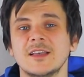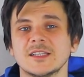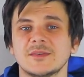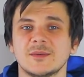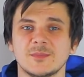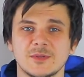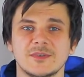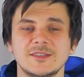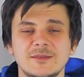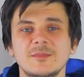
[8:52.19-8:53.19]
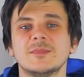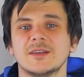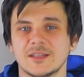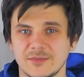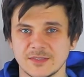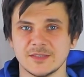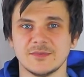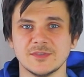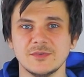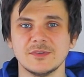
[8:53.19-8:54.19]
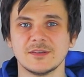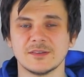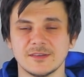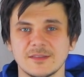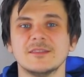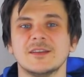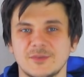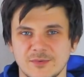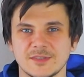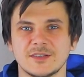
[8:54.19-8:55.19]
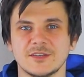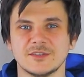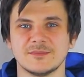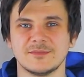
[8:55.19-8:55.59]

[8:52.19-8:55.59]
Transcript: С вами был Вадим, проект 22 сотки. До новых встреч!